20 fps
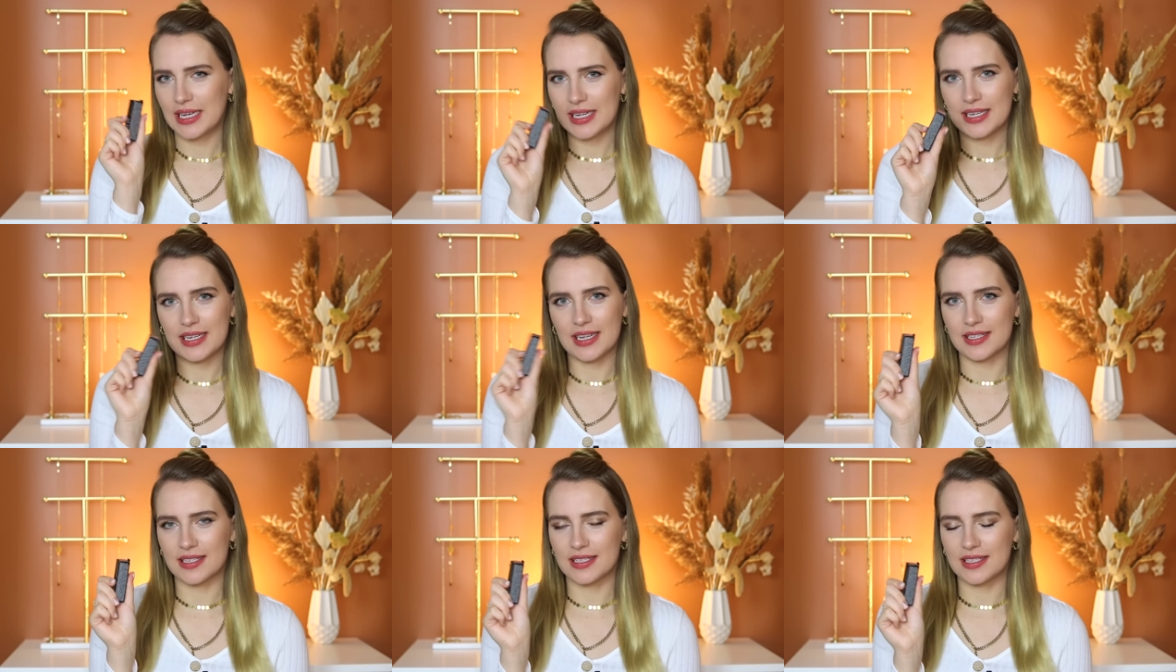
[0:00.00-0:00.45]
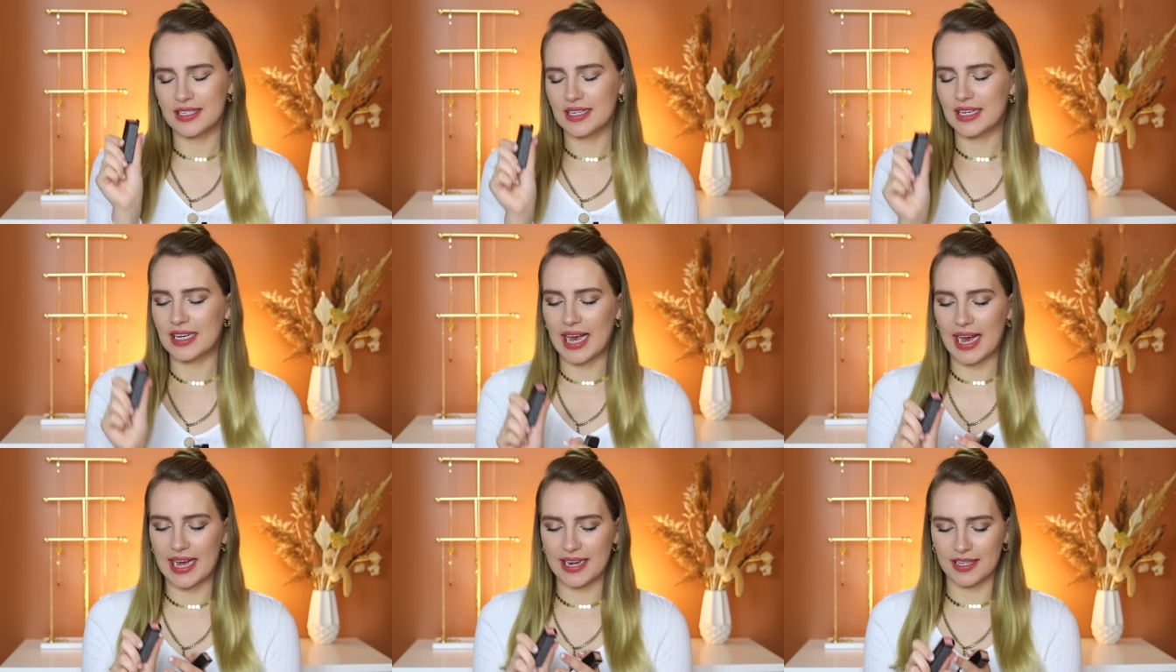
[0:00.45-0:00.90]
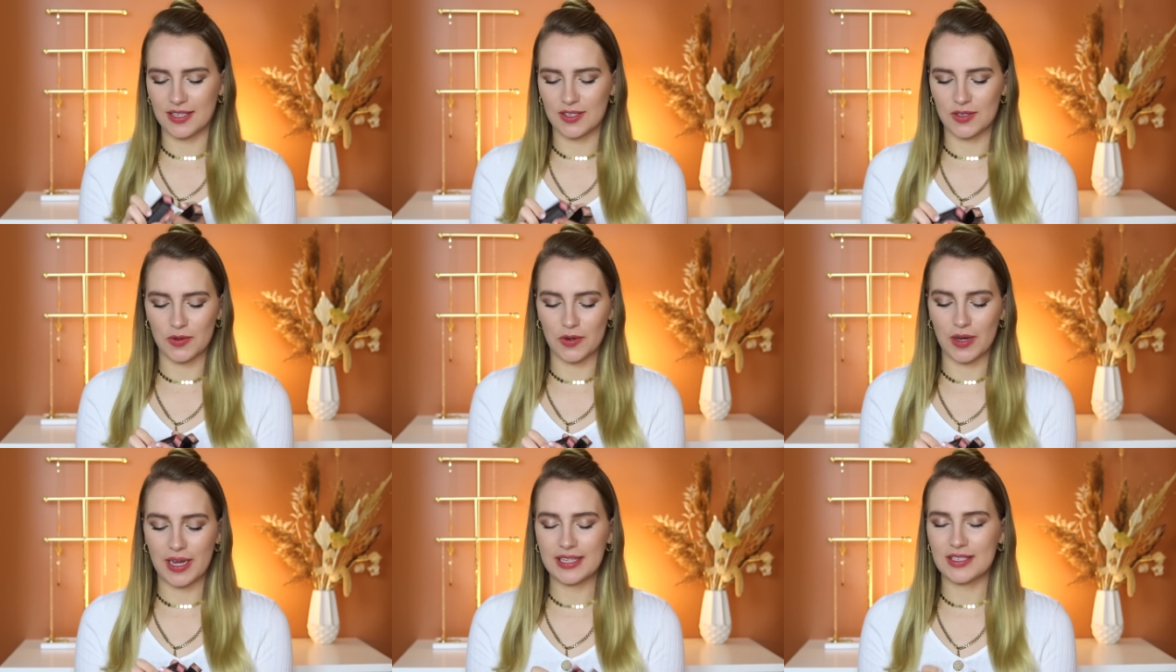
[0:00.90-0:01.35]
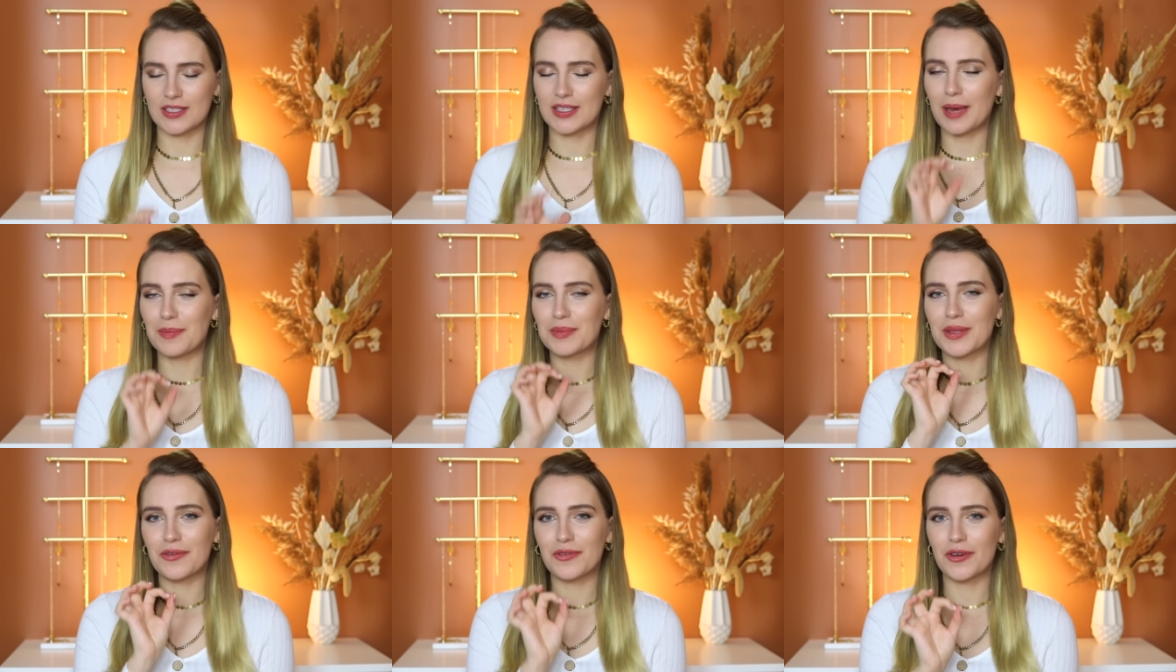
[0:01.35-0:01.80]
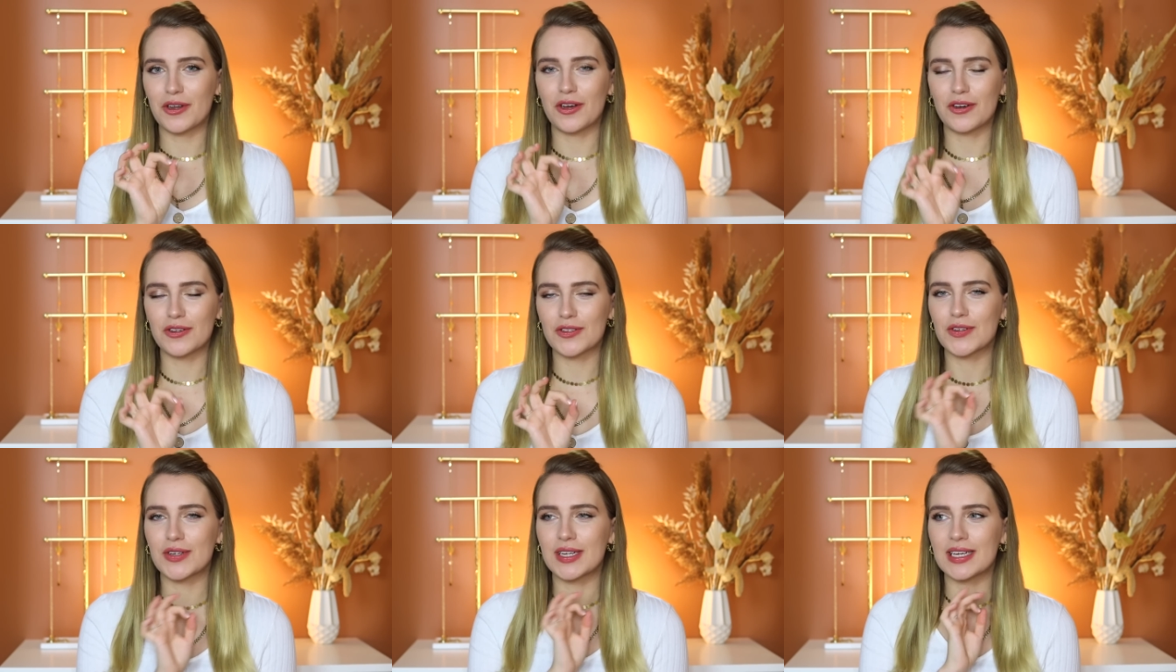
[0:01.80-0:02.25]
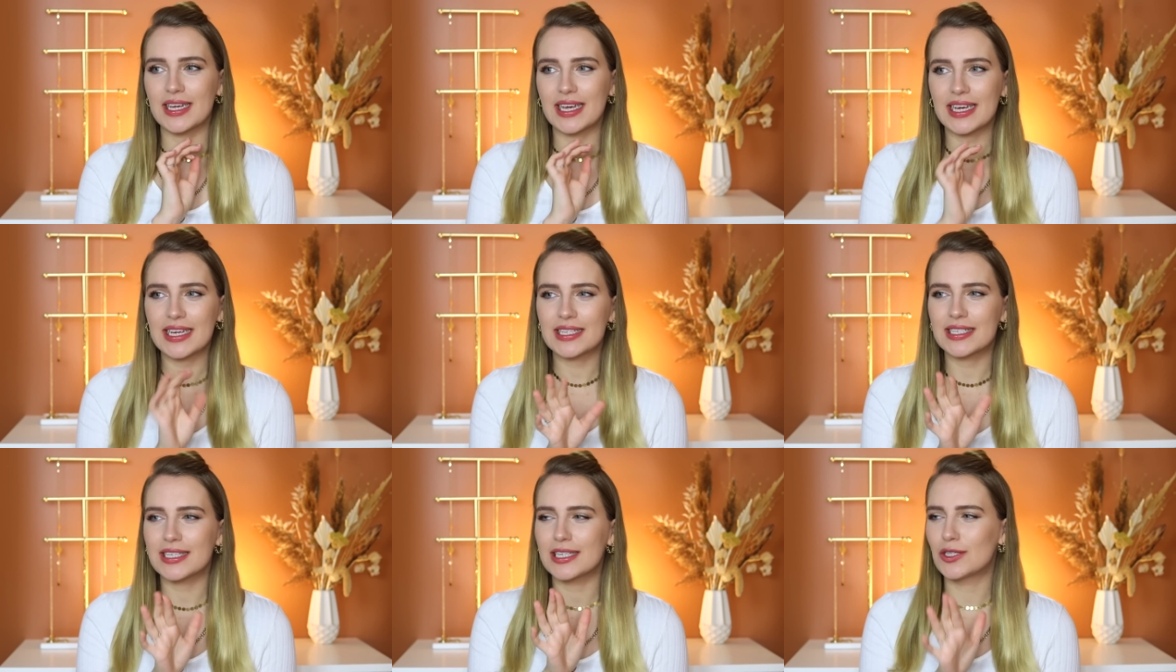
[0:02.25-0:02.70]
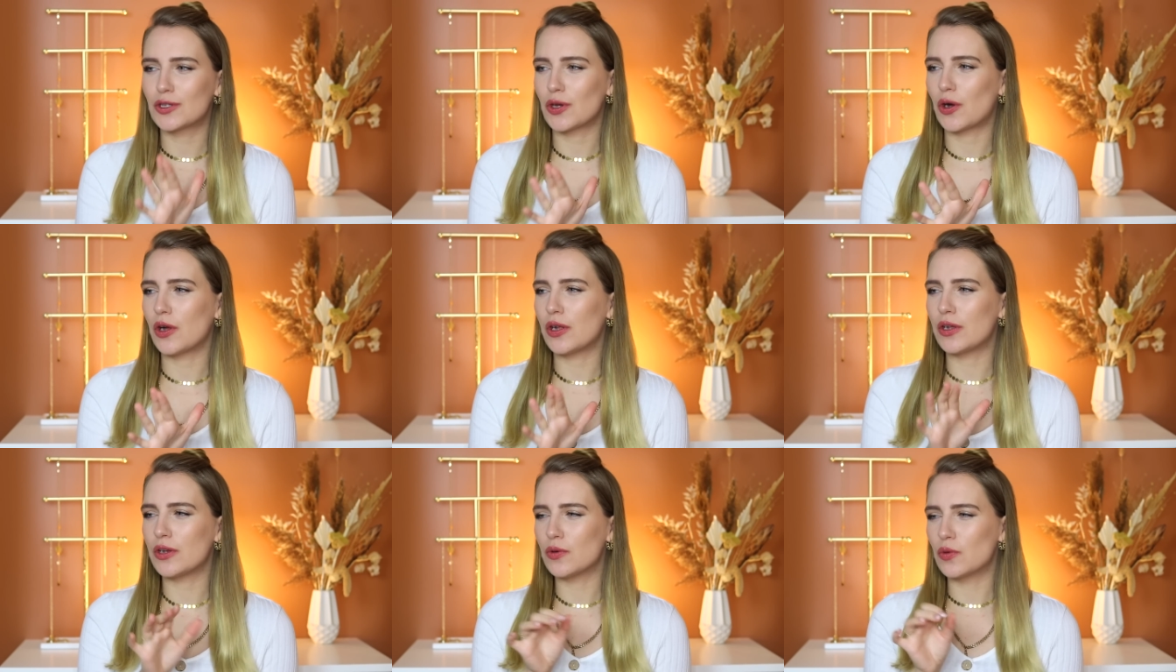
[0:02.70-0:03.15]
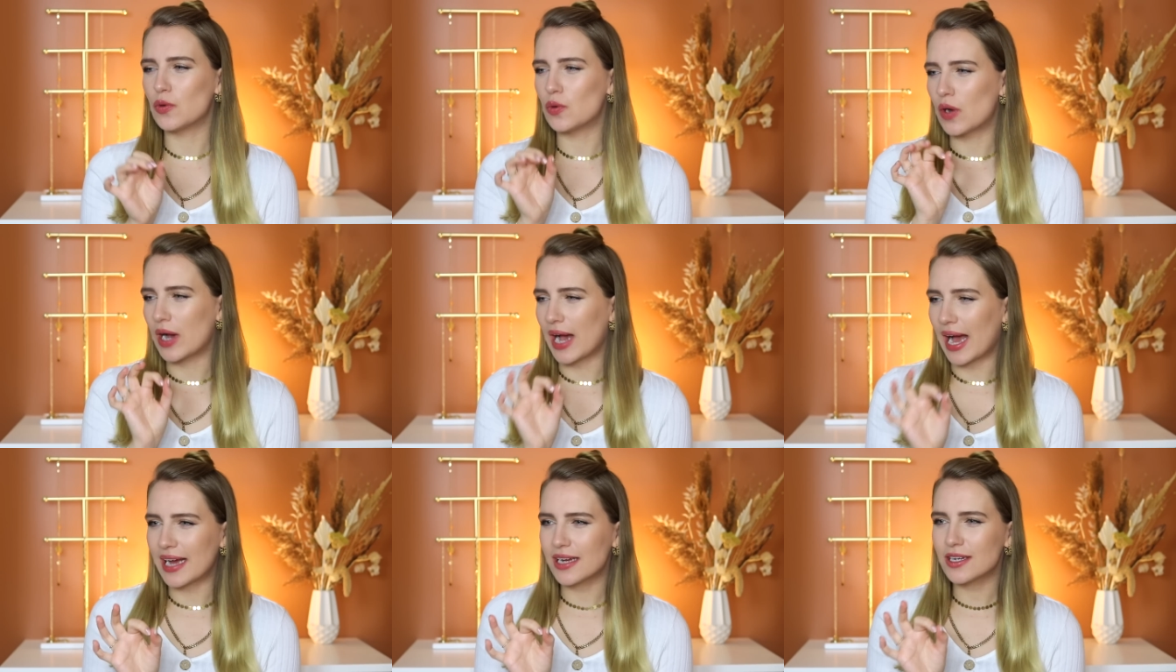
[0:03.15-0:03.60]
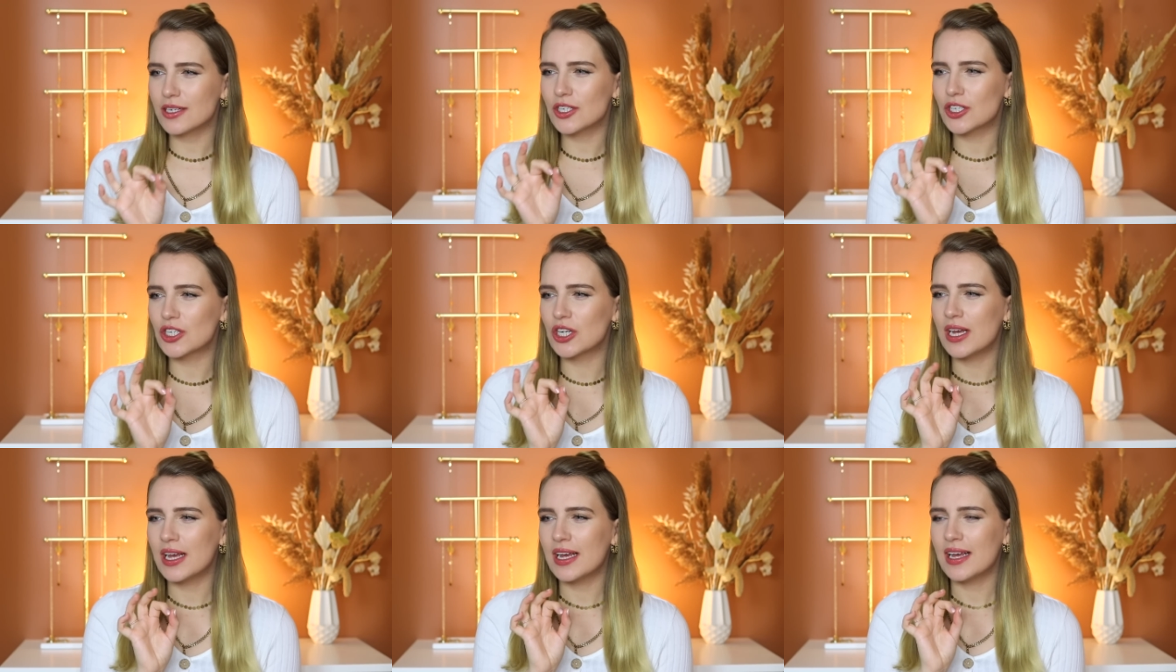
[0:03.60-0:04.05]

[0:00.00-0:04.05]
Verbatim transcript: Das ist hier gar nicht so. Also ich habe davon auch so einen richtig tollen Orange.